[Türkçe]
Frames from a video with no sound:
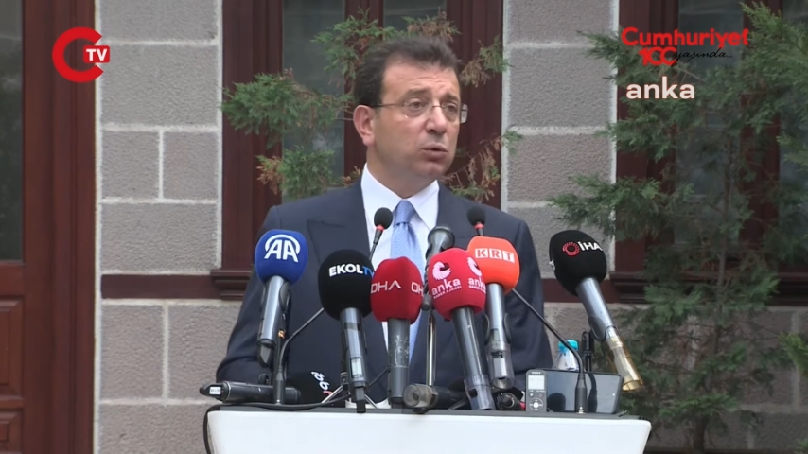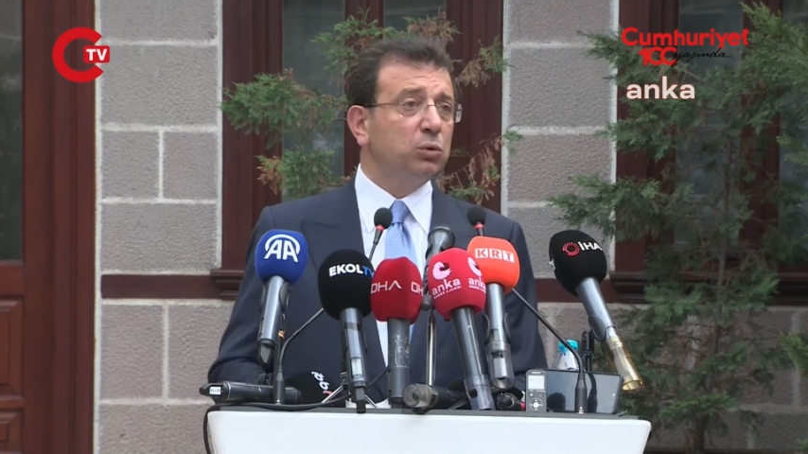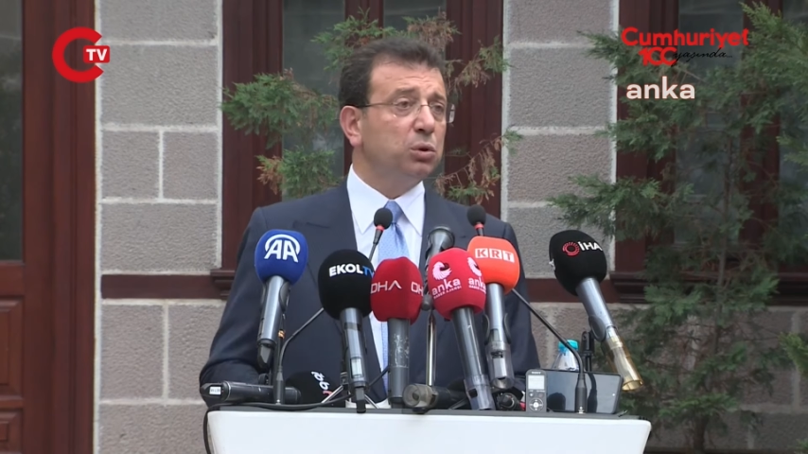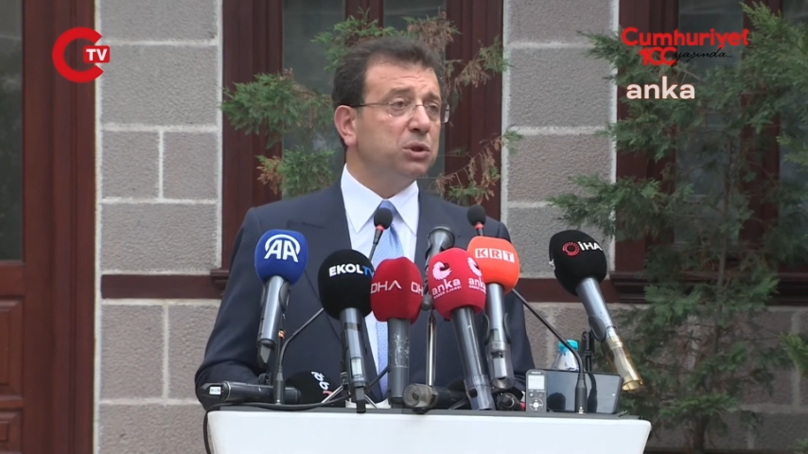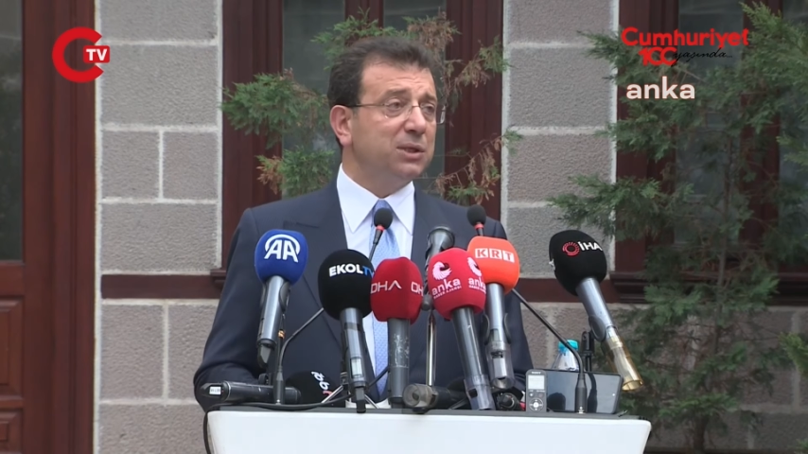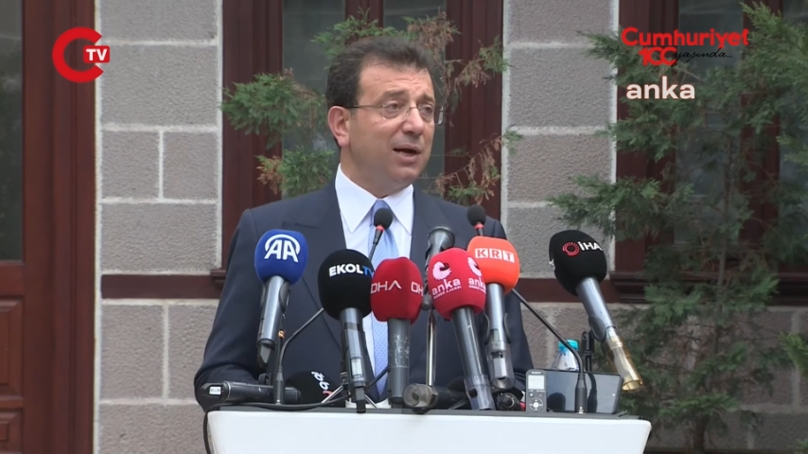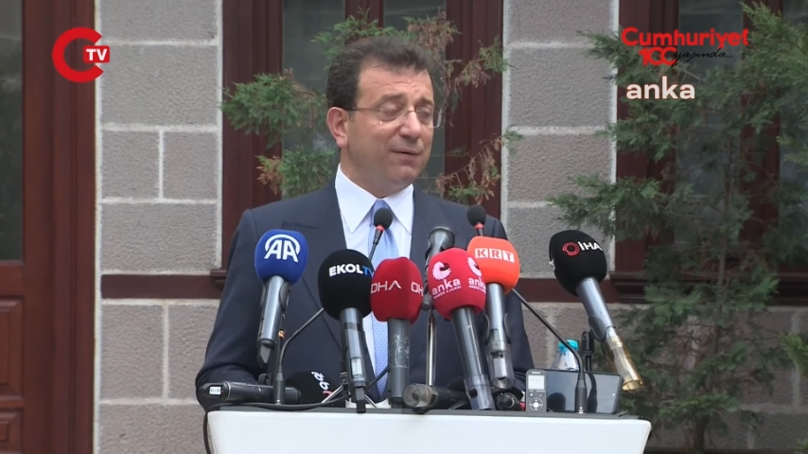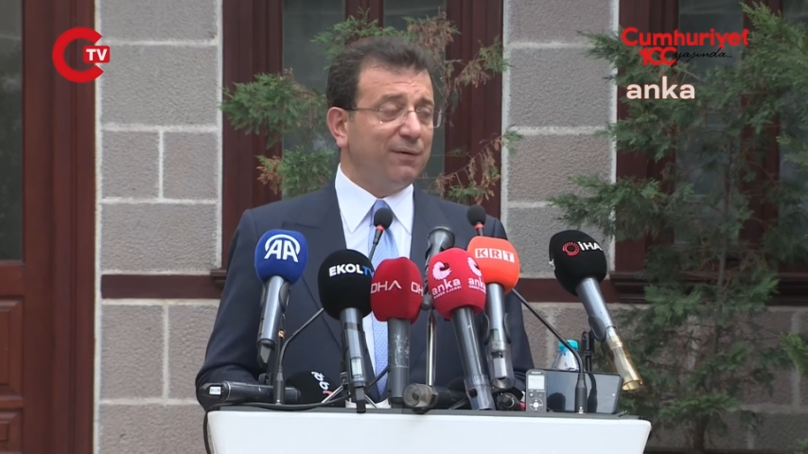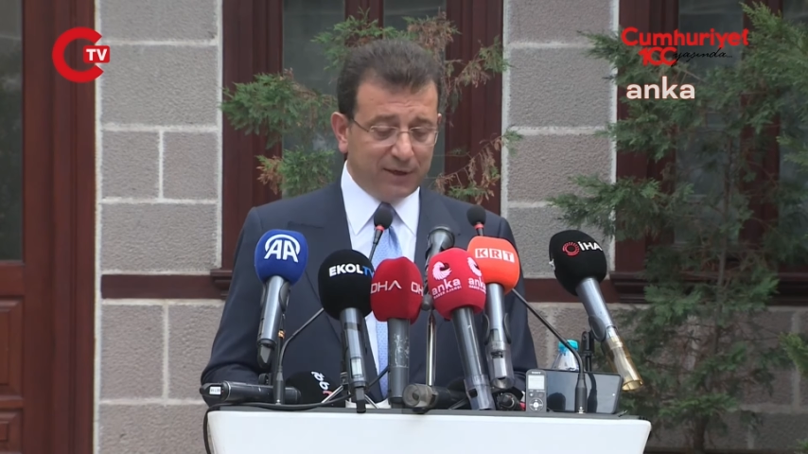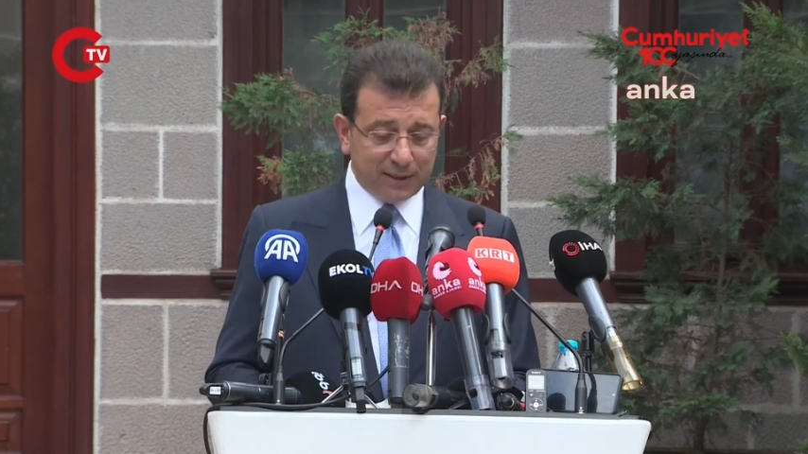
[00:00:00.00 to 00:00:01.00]
hukuki
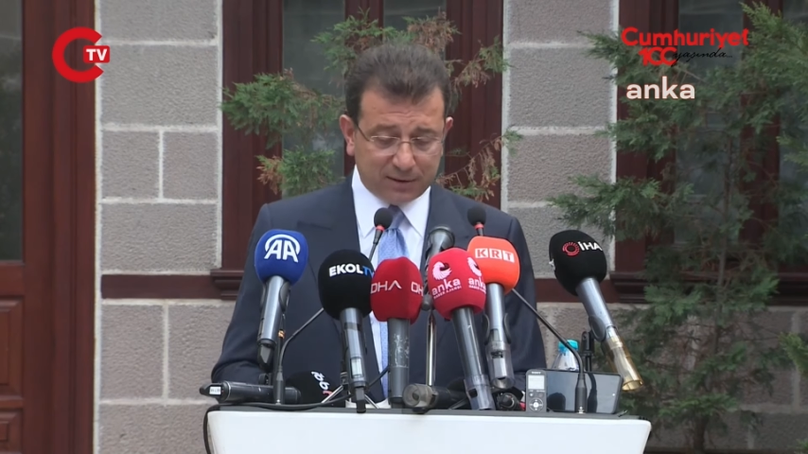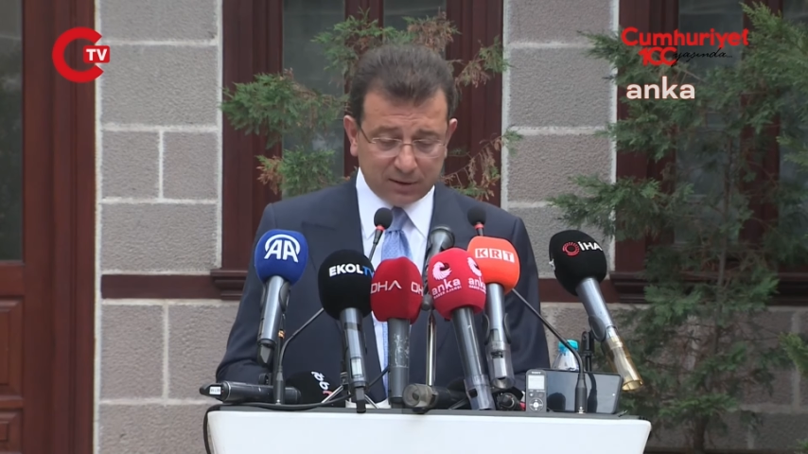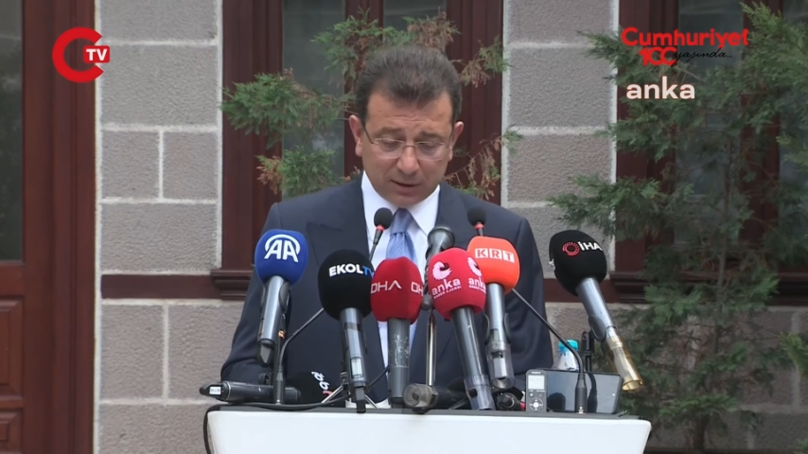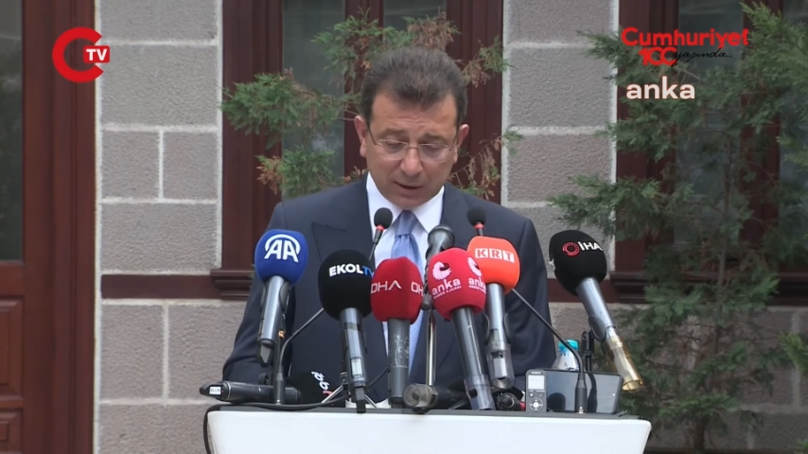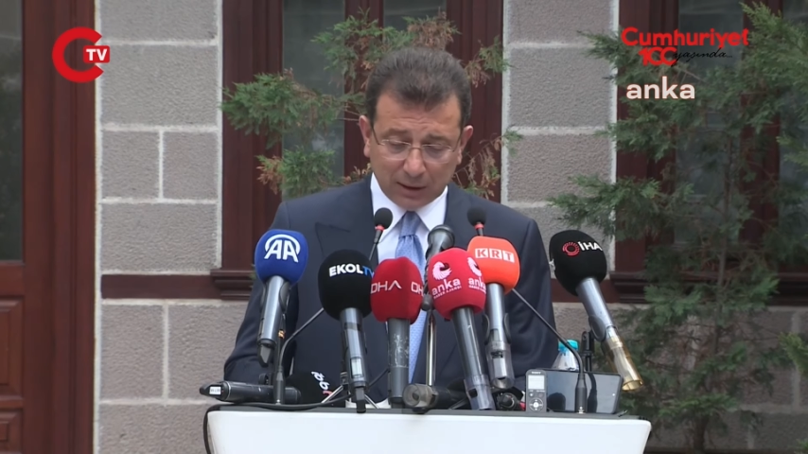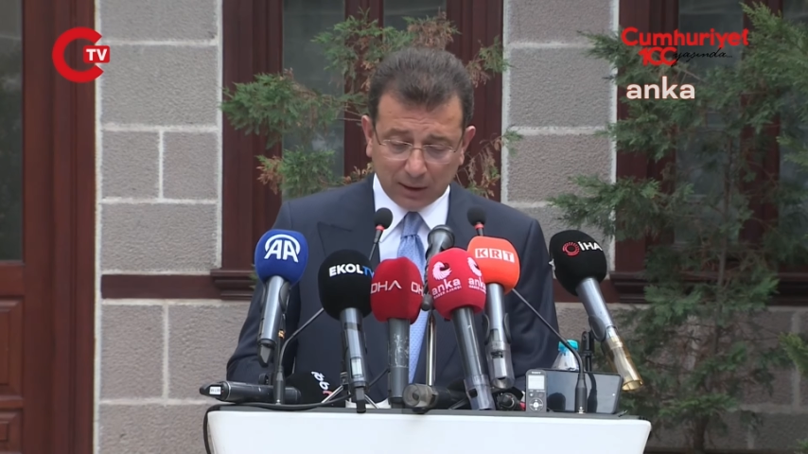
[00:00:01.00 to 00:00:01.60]
zafiyettir.